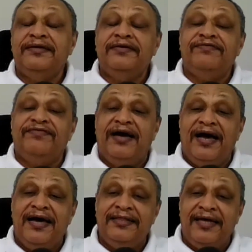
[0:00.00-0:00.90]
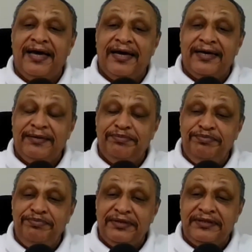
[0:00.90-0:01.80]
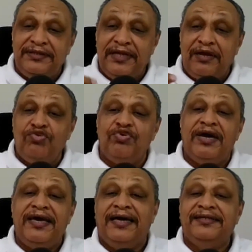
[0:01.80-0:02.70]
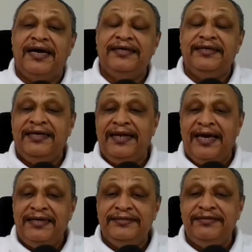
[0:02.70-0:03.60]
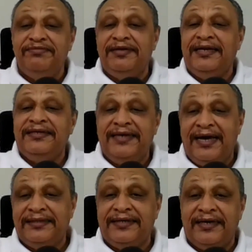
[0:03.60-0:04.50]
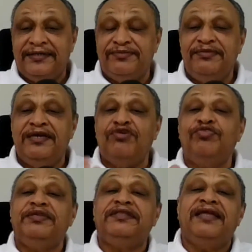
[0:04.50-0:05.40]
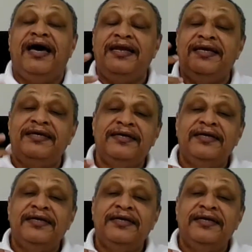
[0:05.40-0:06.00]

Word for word: فهذا بالضرورة يحتاج إلى إذن من الجهات الرسمية وبالتالي